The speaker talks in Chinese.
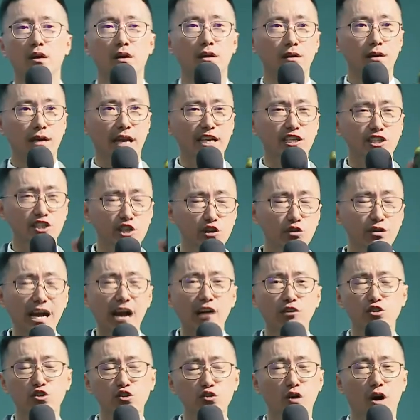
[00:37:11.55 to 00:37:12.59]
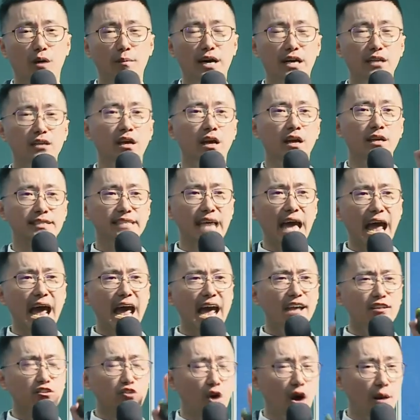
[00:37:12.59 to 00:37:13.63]
领袖告诉我们，在
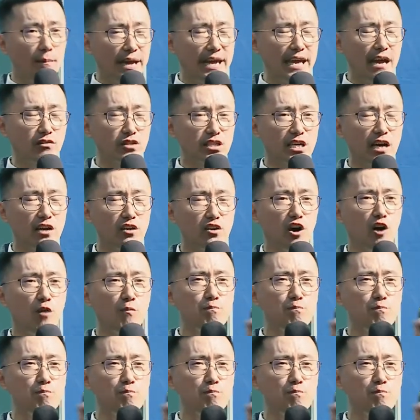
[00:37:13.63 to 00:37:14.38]
爱多美要成功，